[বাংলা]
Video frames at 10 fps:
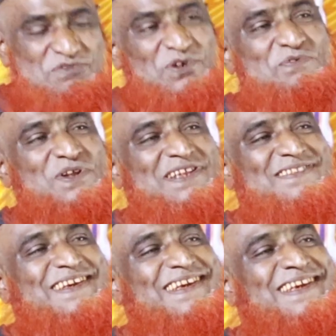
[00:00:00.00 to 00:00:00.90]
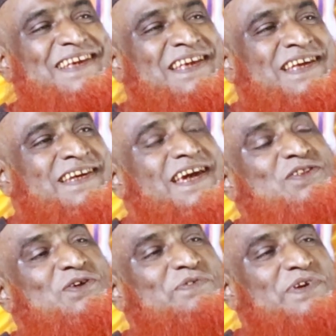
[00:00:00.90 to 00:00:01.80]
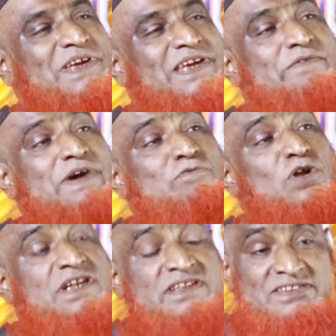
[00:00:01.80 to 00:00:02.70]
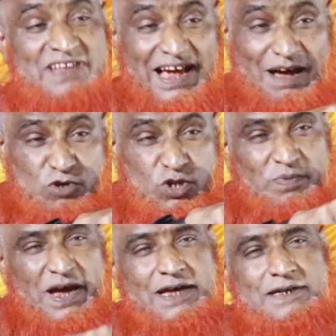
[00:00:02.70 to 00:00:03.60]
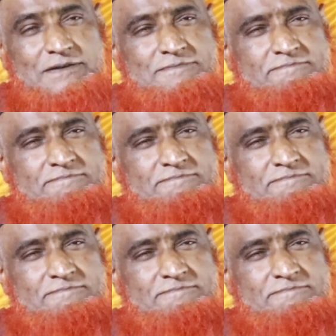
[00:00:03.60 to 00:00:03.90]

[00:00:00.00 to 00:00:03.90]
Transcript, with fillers: মন বলতেছে কে ছবি ইমান বলতেছে জাগা মতো মার